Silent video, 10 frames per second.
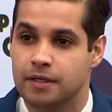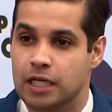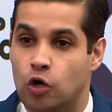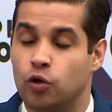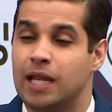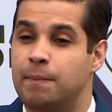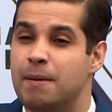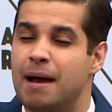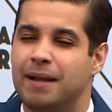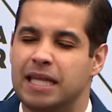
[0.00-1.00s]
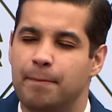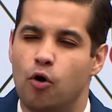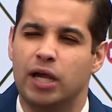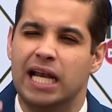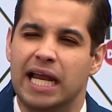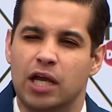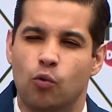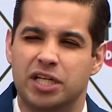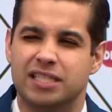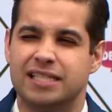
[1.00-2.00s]
E quando a Bíblia habla de boca e
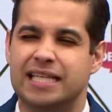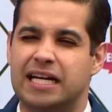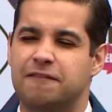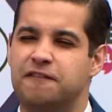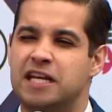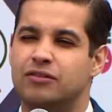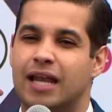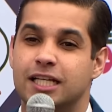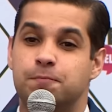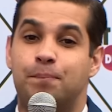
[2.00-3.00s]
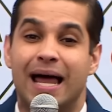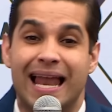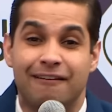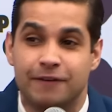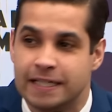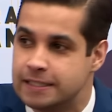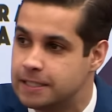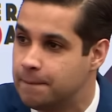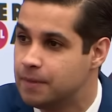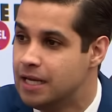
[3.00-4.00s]
língua, ela se está referindo às
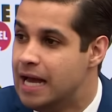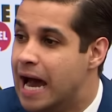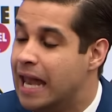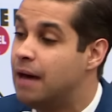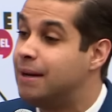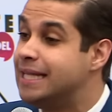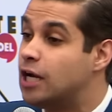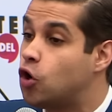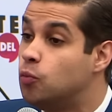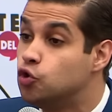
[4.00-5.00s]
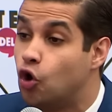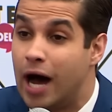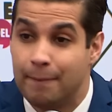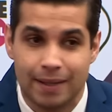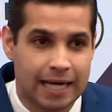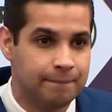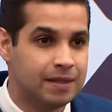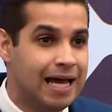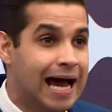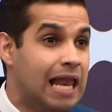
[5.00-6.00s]
palavras, à maneira como no habla,
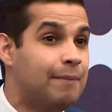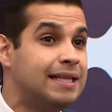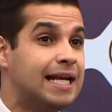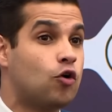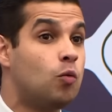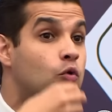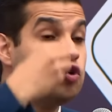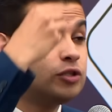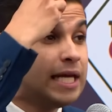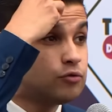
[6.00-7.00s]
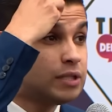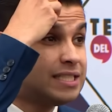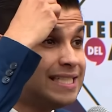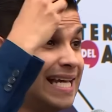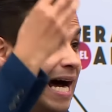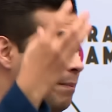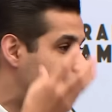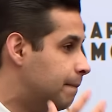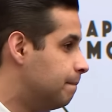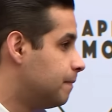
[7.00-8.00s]
à maneira como uno dentro de si
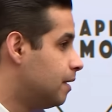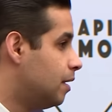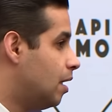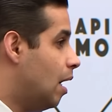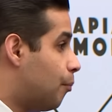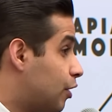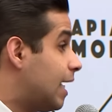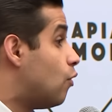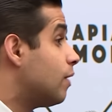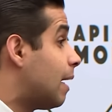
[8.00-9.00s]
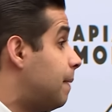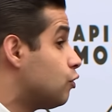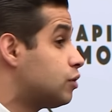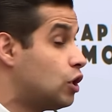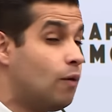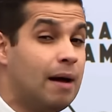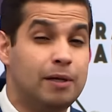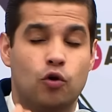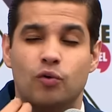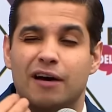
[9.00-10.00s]
habla. Porque a única vez você não
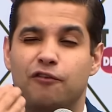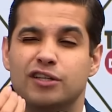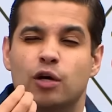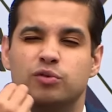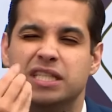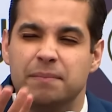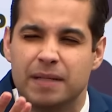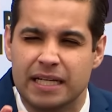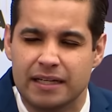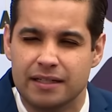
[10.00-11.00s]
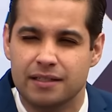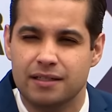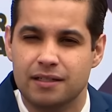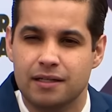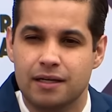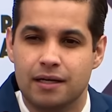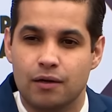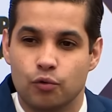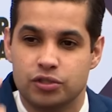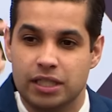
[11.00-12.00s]
hable com uma voz audible,
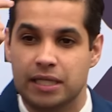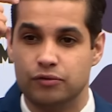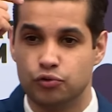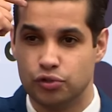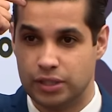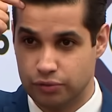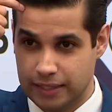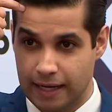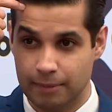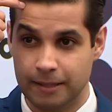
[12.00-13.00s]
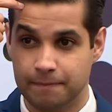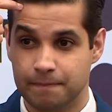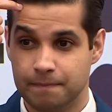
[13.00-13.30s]
você dentro de você, você habla.